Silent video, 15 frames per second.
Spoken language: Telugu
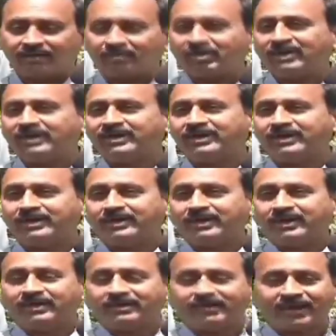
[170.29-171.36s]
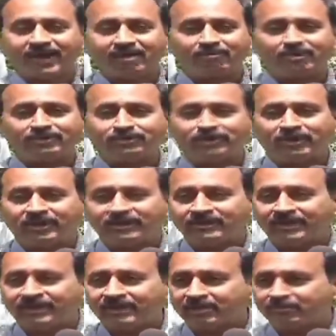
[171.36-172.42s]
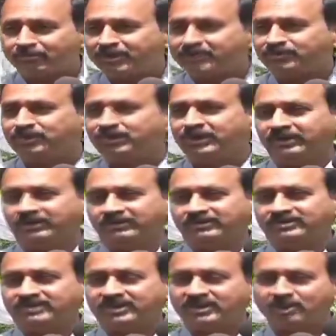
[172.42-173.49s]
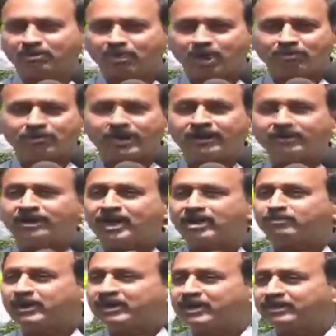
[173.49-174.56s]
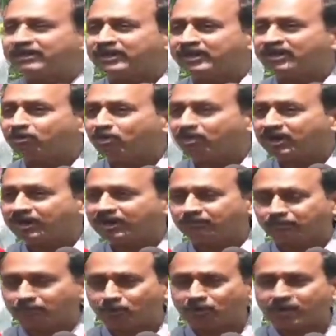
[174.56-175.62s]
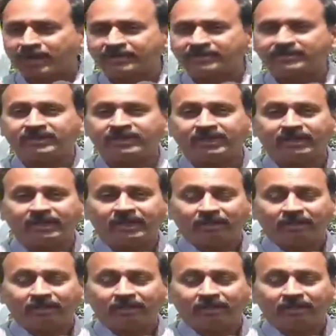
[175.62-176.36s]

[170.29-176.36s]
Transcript: ఏమండి రేవంత్ రెడ్డి అన్న వ్యక్తి చంద్రబాబు నాయుడు కనపడలేదు కానీ లోక లోకానికి